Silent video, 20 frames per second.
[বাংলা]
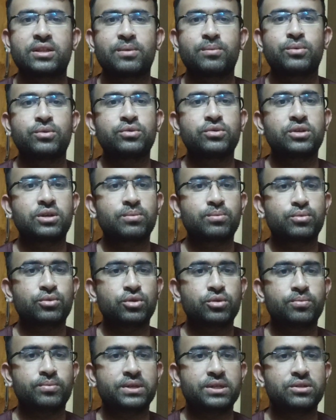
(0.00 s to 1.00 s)
তা বন্ধুরা
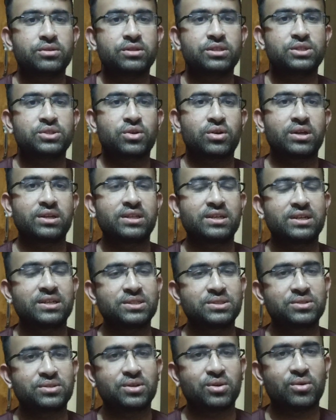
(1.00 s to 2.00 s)
পুরো ভিডিওটির সঙ্গে
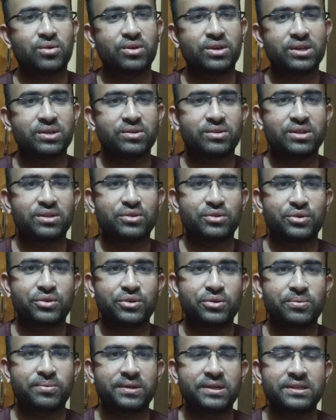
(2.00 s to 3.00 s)
থাকার জন্য অনেক অনেক
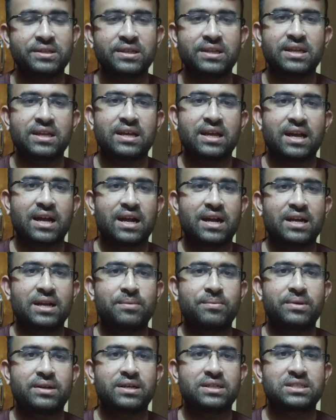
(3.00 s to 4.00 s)
ধন্যবাদ আর
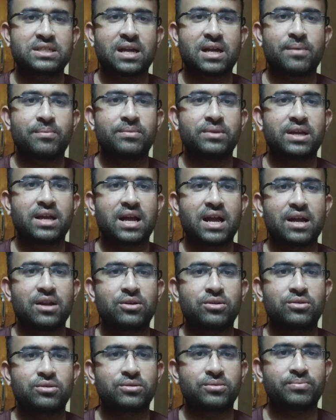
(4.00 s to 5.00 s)
আমার সামনে
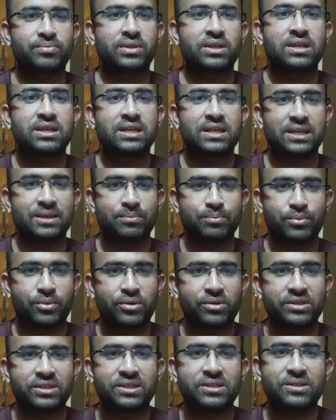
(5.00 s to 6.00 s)
আরও
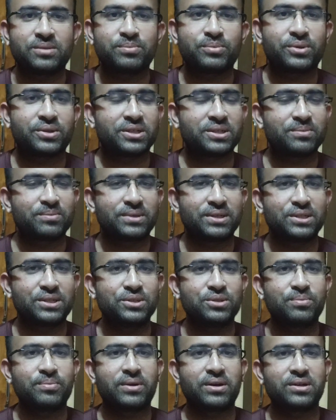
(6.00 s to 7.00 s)
ইম্পর্টেন্ট ইম্পর্টেন্ট
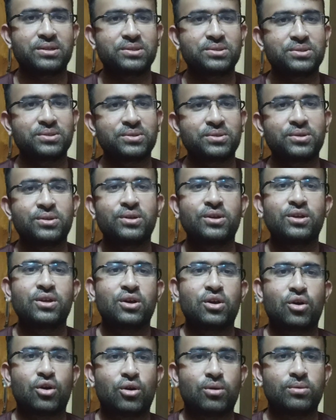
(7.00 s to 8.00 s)
ভিডিও পাওয়ার জন্য
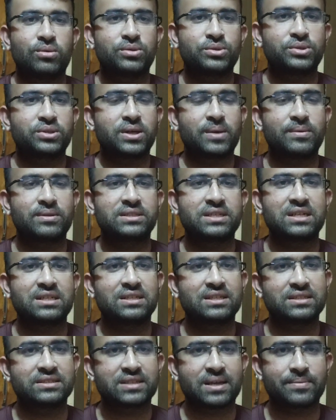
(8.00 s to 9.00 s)
অবশ্যই আমার
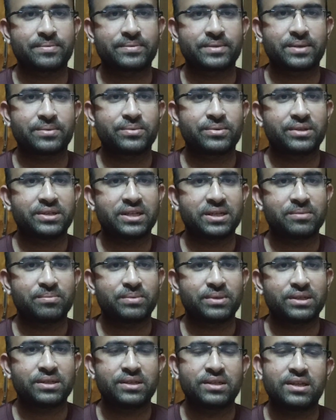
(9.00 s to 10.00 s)
চ্যানেলটিকে সাবস্ক্রাইব করে
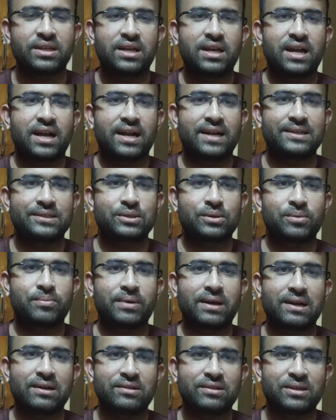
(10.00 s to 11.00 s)
রাখবেন আর সবাই
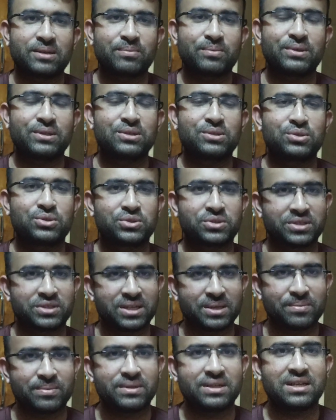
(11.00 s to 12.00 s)
ভালো থাকবেন সুস্থ
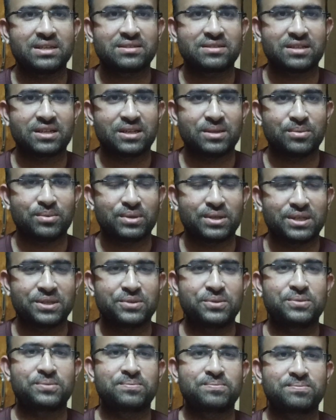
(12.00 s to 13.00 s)
থাকবেন আসসালামু
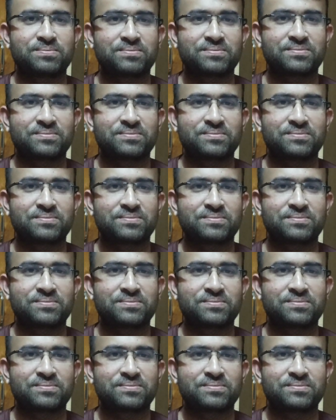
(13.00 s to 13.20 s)
আলাইকুম